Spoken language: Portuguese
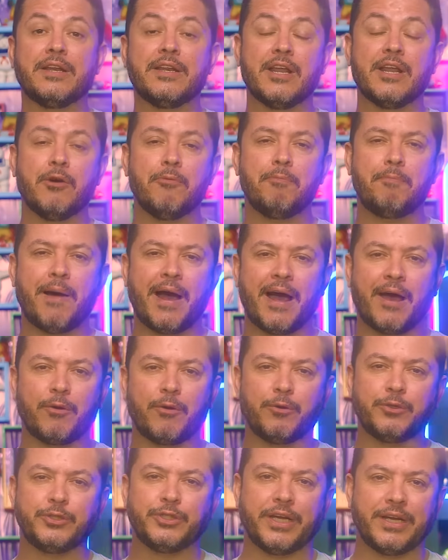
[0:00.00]
não
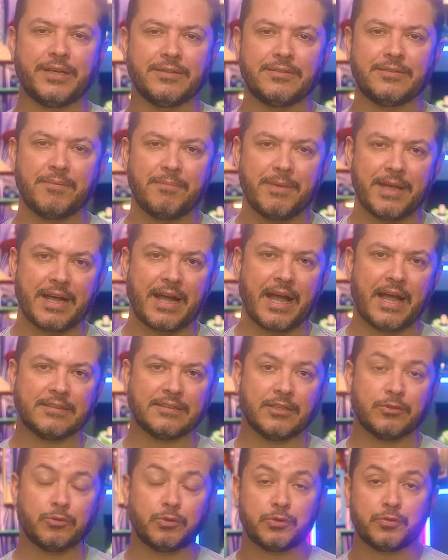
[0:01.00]
parou de receber
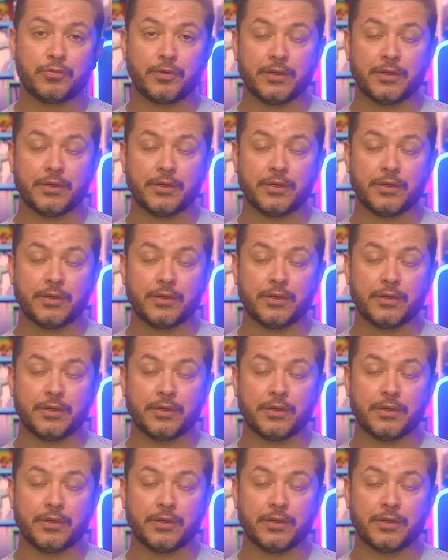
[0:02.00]
carta dos